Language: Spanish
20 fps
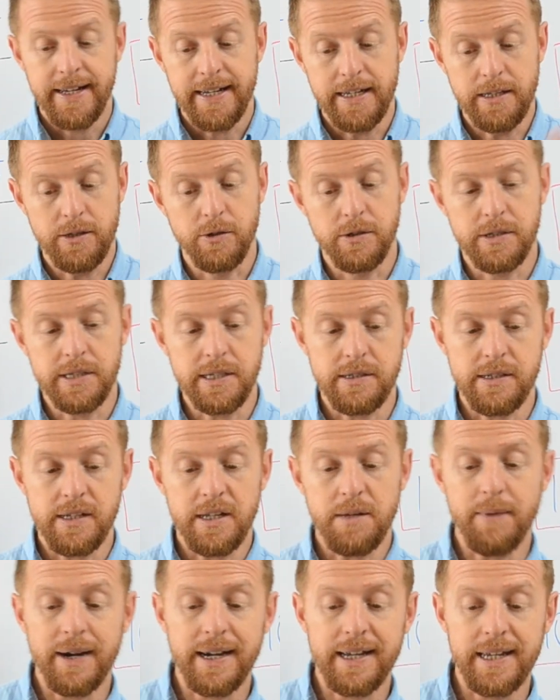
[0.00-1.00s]
Entonces,
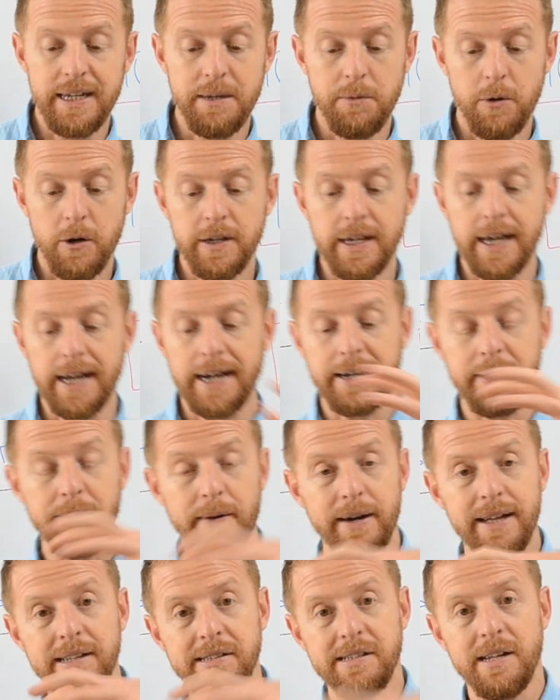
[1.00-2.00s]
imaginemos que
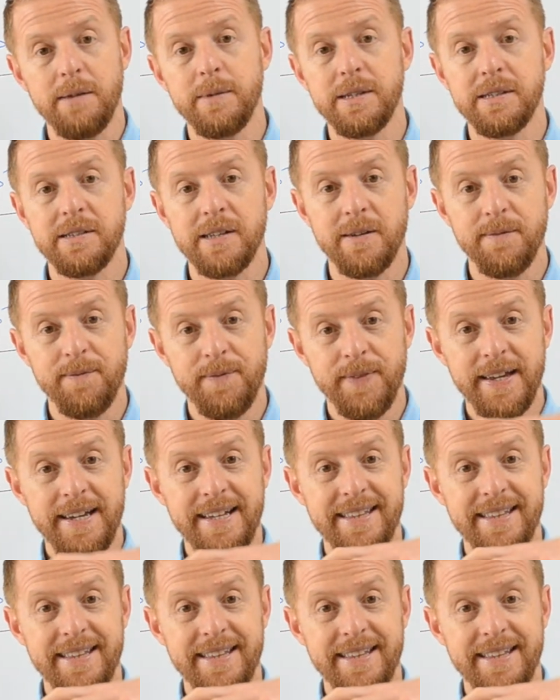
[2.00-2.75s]
arriba de esa mesa